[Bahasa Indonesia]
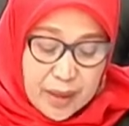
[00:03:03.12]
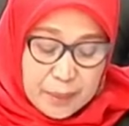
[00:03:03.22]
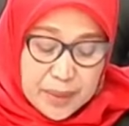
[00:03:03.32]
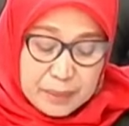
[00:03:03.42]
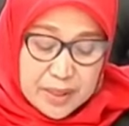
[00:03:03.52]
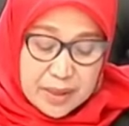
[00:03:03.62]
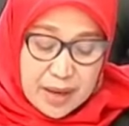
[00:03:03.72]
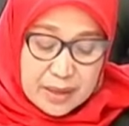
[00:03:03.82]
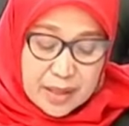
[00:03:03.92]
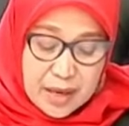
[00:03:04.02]

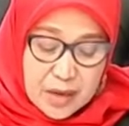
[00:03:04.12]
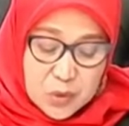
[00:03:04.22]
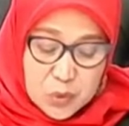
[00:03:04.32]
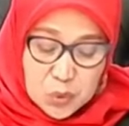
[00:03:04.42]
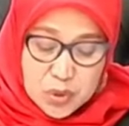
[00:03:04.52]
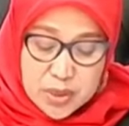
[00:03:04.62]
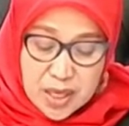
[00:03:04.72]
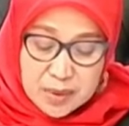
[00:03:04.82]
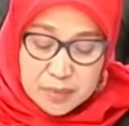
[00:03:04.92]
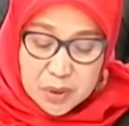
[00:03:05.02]
Permintaan teradu untuk
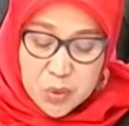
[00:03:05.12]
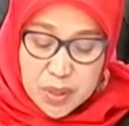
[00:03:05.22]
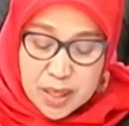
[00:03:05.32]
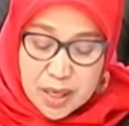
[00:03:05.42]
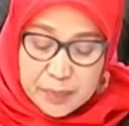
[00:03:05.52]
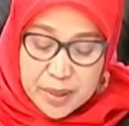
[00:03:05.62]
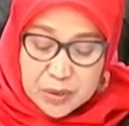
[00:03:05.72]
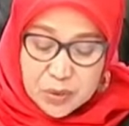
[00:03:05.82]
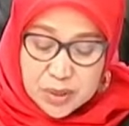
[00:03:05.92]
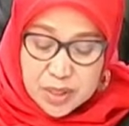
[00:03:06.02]
jalan berdua dengan
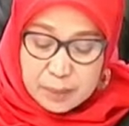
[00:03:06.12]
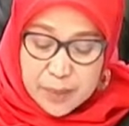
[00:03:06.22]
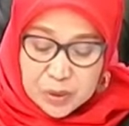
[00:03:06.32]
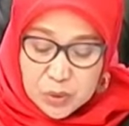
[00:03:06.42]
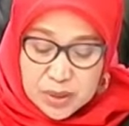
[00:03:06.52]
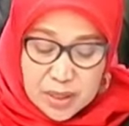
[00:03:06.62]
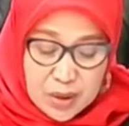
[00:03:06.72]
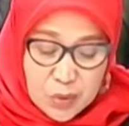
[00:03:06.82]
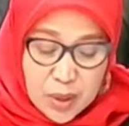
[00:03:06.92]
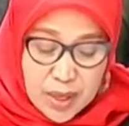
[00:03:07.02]
pengadu tidak patut
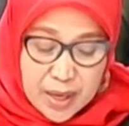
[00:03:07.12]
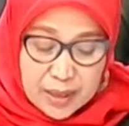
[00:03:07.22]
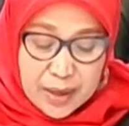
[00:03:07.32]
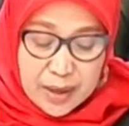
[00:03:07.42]
dilakukan,